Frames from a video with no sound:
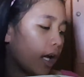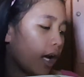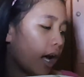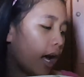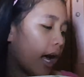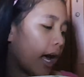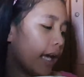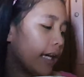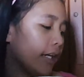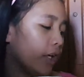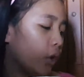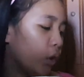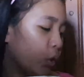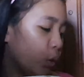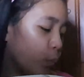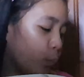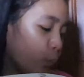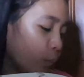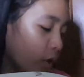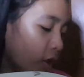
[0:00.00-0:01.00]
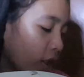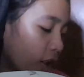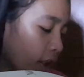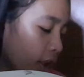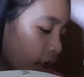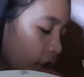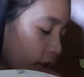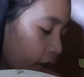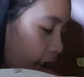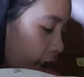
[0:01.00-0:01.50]
I hope
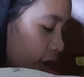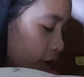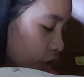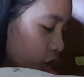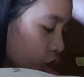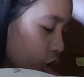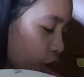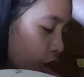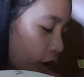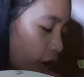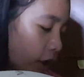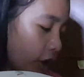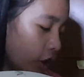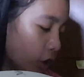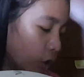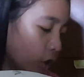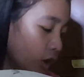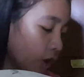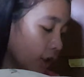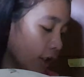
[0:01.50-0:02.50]
nag-enjoy kayo.